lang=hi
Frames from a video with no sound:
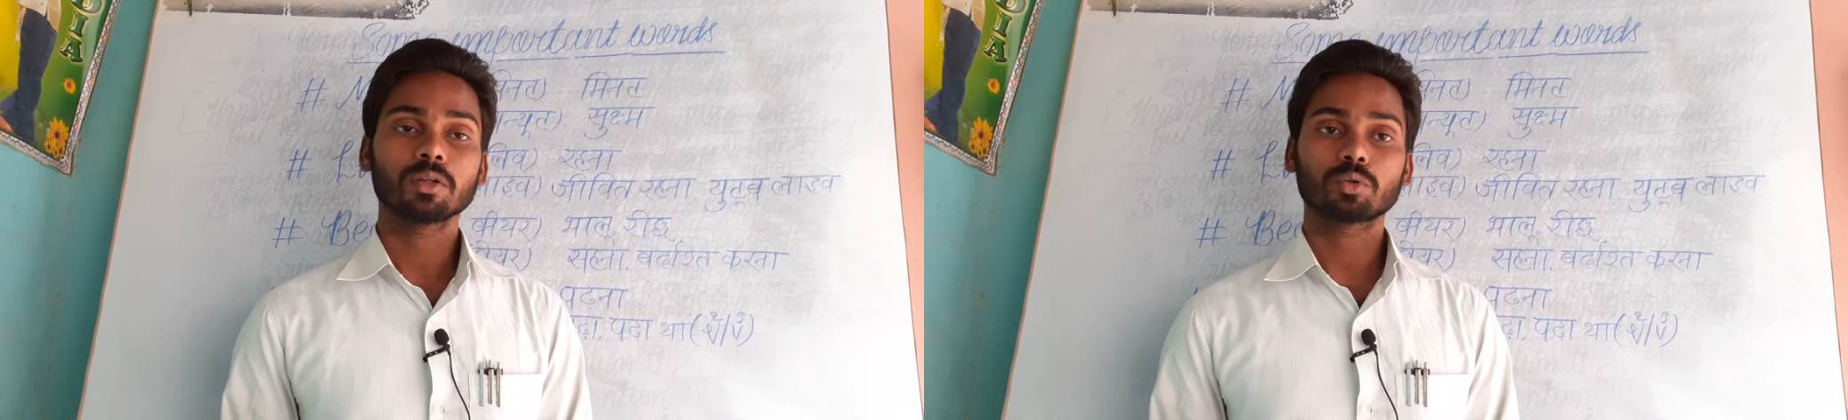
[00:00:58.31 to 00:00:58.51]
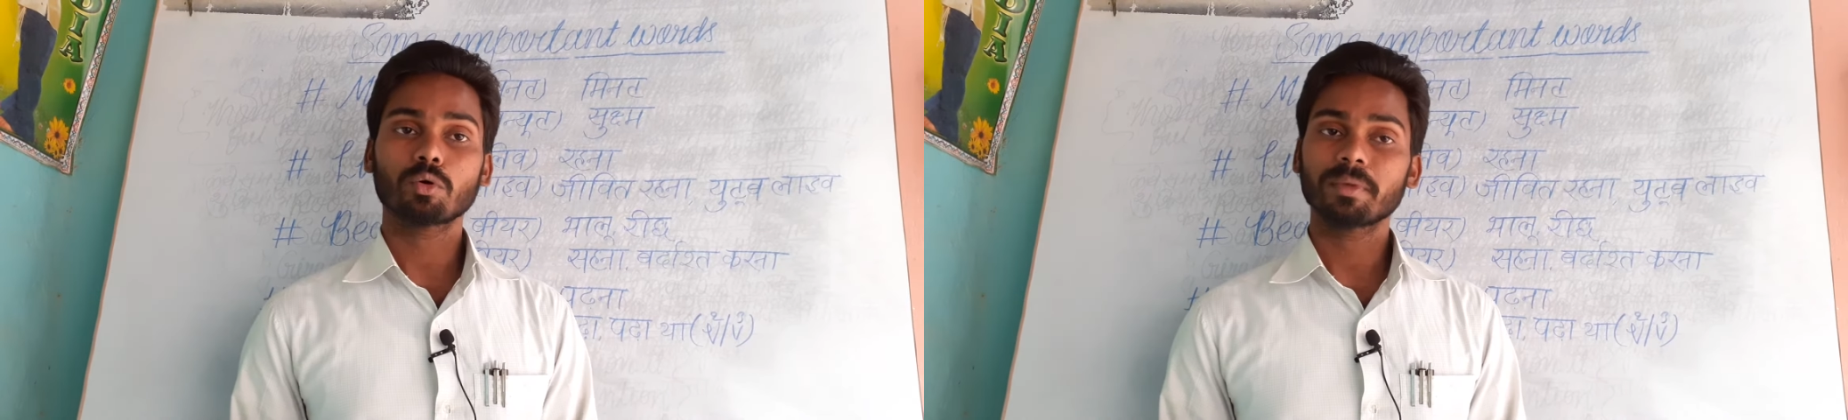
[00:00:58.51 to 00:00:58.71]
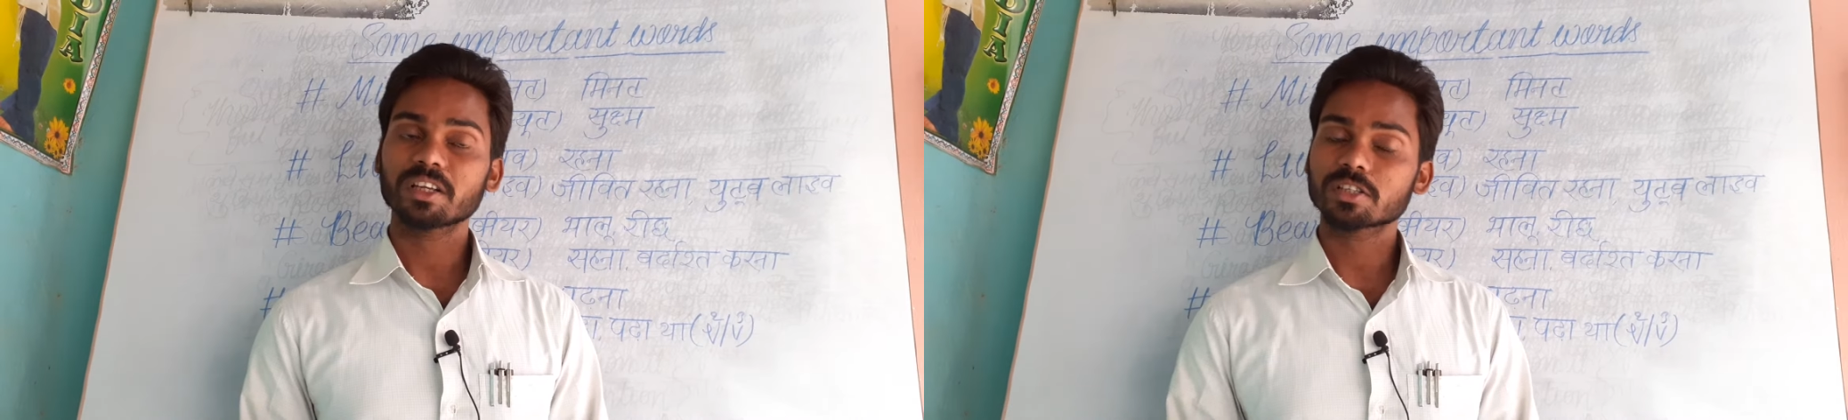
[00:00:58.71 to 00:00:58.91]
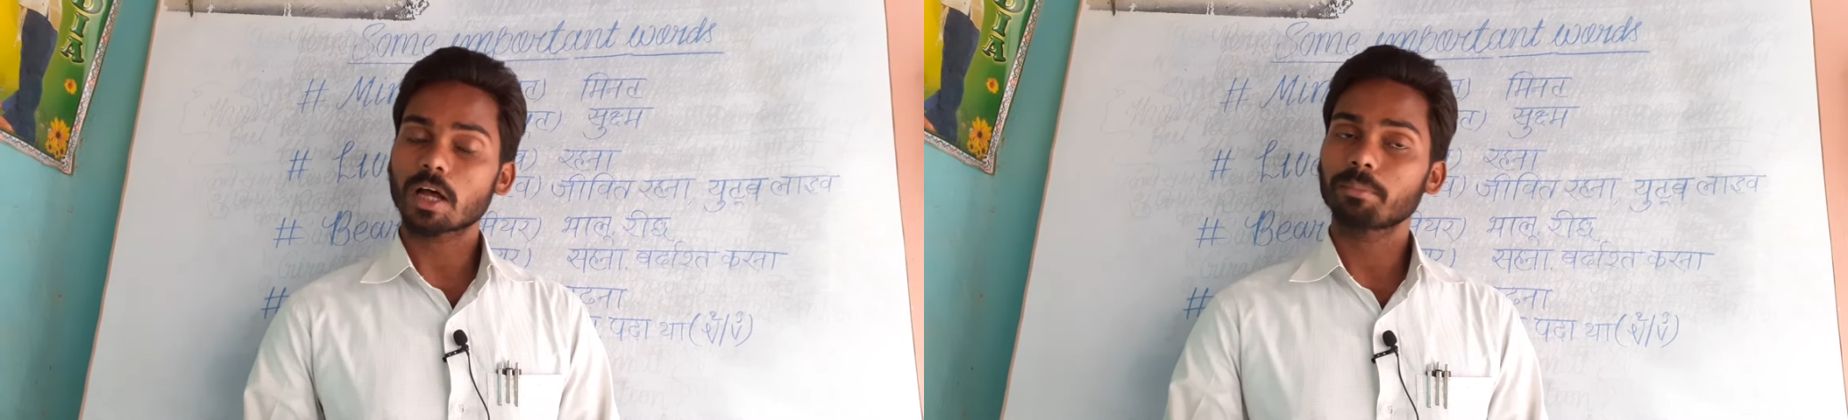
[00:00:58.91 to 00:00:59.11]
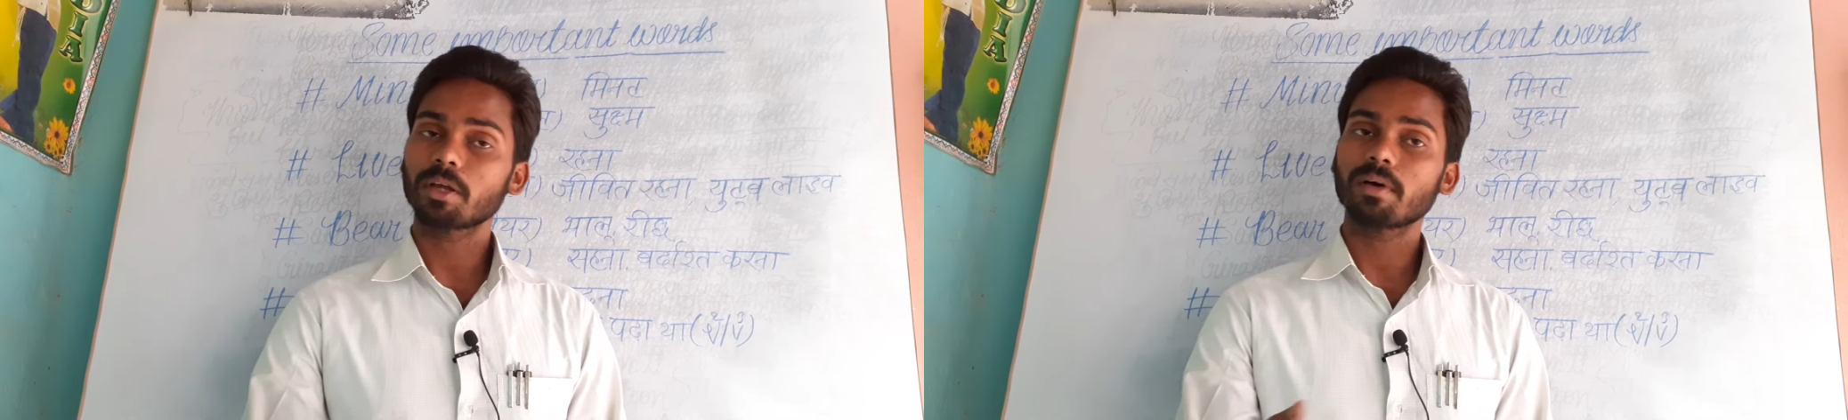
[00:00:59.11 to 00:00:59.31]
तो मेरे
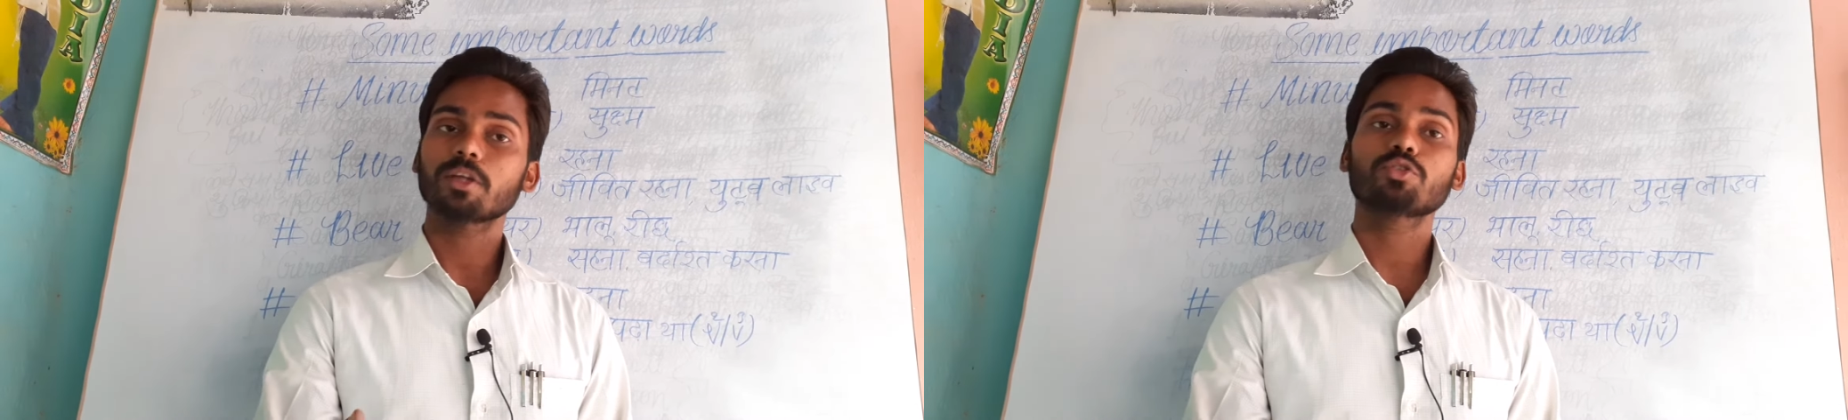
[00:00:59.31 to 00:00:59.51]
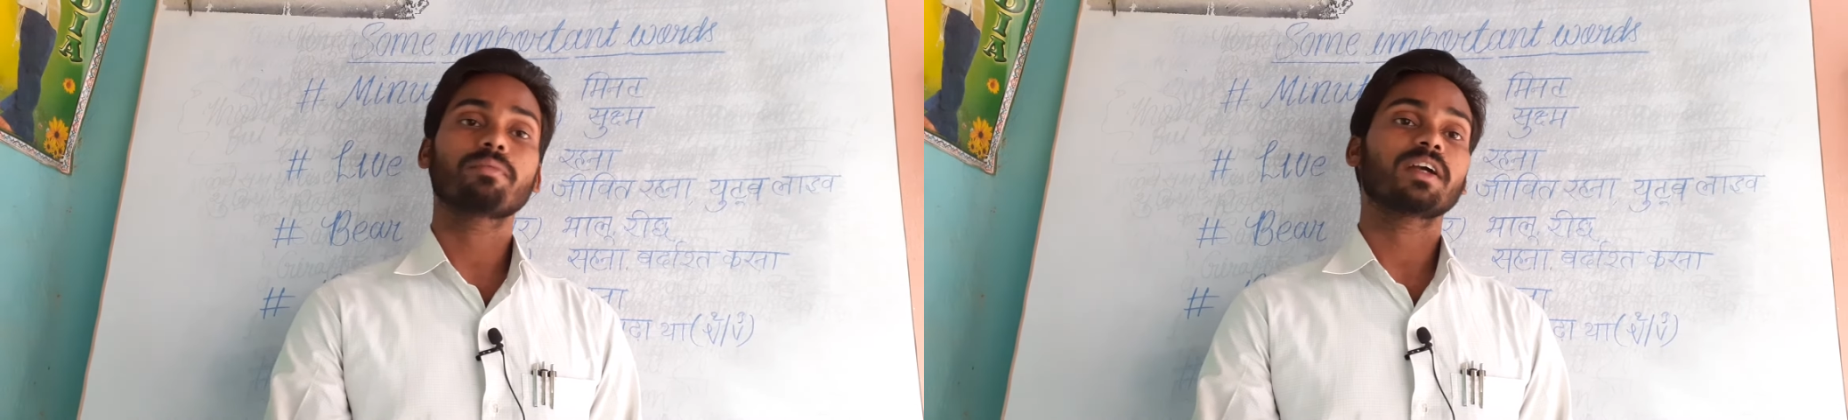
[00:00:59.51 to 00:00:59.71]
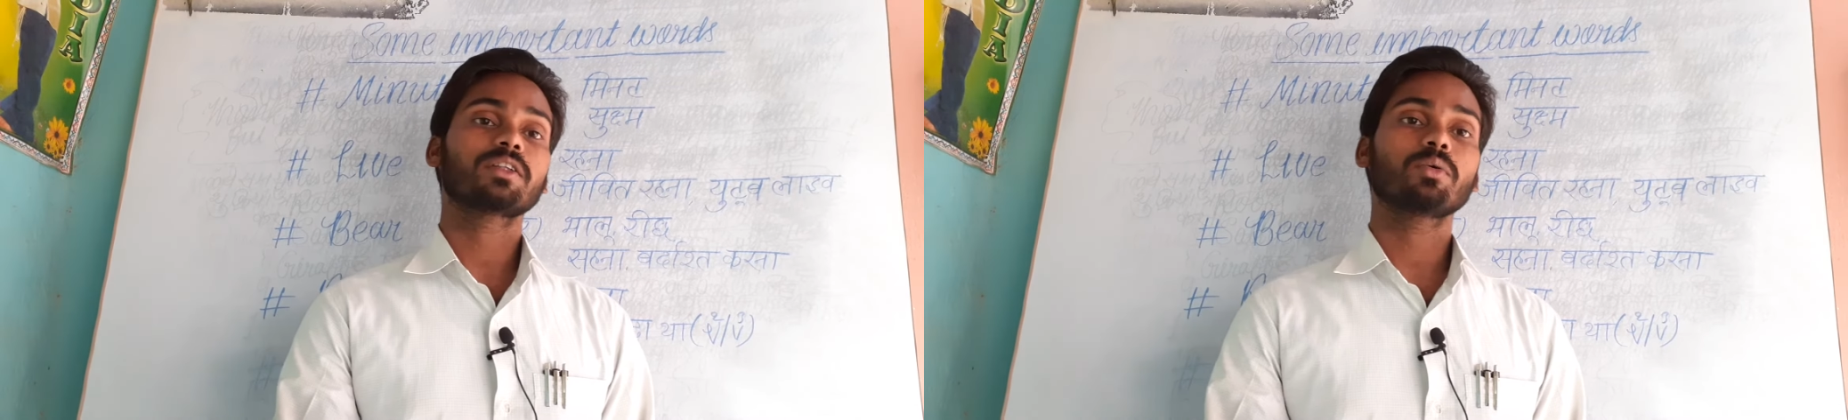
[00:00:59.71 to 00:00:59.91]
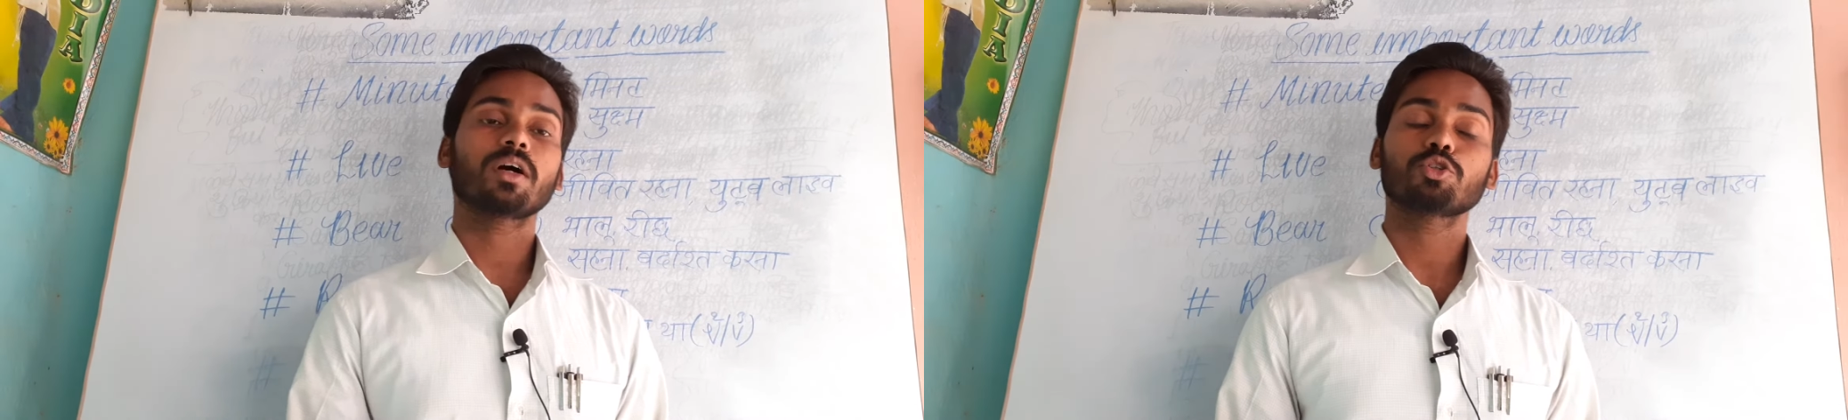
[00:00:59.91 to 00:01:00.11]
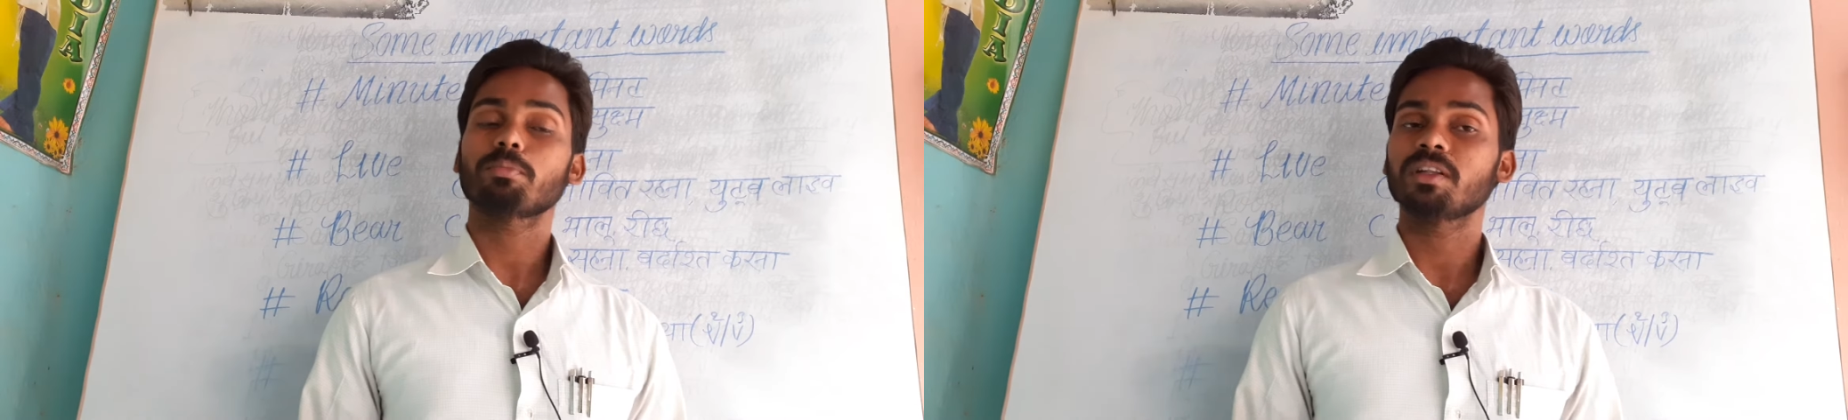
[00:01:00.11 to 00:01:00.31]
सामने वाला जो व्यक्ति
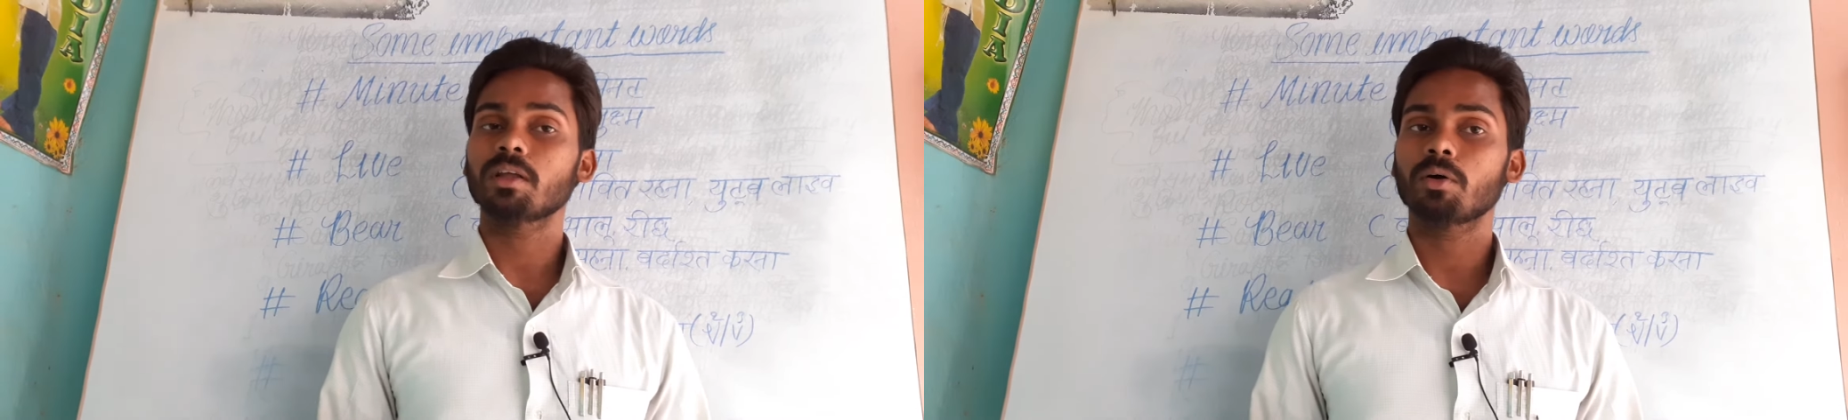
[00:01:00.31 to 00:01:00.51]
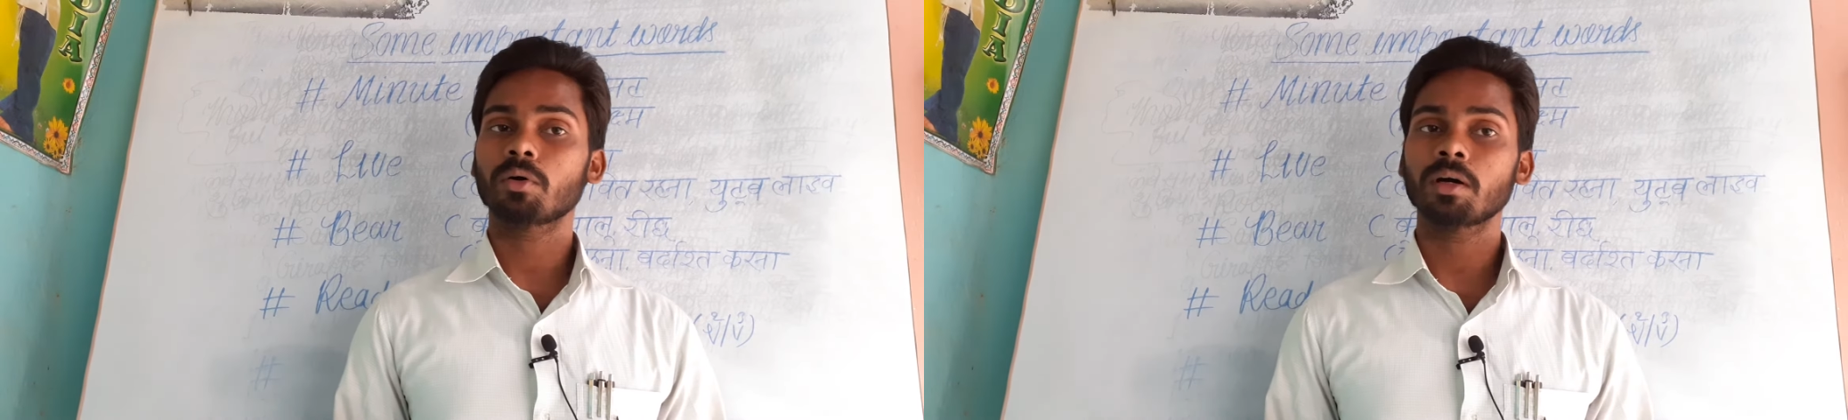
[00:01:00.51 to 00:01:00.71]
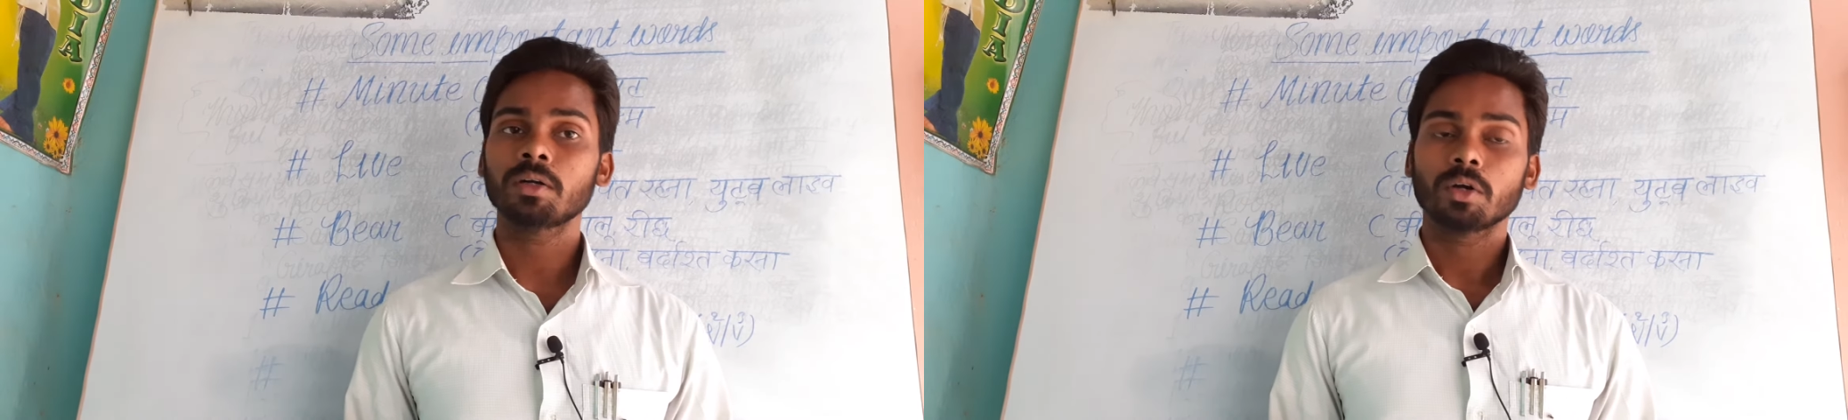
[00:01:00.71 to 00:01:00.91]
होगा जो बंदा होगा